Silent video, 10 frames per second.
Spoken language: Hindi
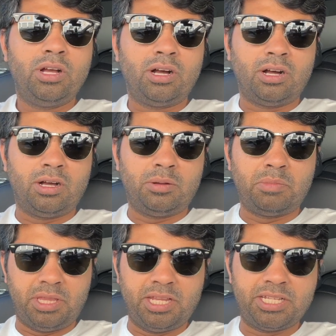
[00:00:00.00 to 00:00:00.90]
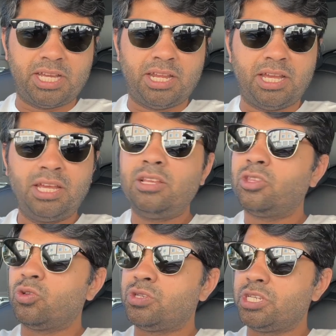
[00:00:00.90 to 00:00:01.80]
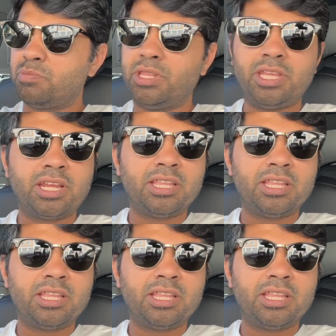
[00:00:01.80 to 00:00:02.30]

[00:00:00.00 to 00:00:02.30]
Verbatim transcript: आ, मंदिर जाना है तो जिस मंदिर